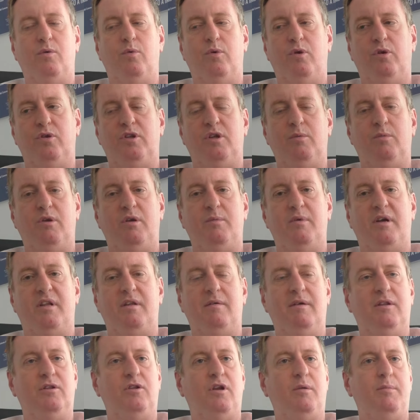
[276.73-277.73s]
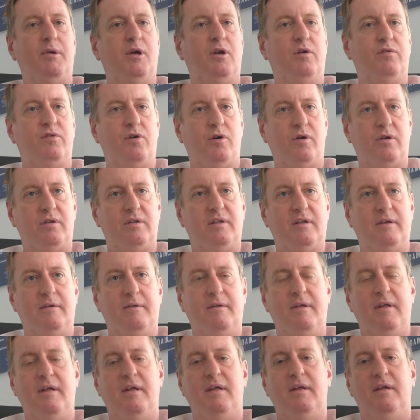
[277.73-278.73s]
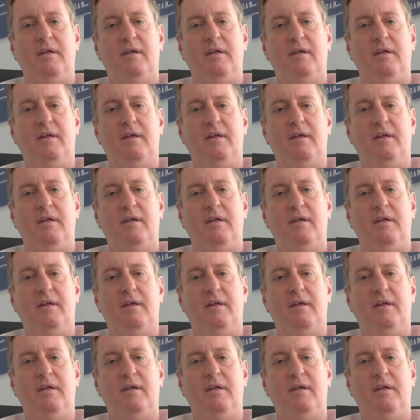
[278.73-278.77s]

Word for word: un, ottimo dipartimento di pianoforte,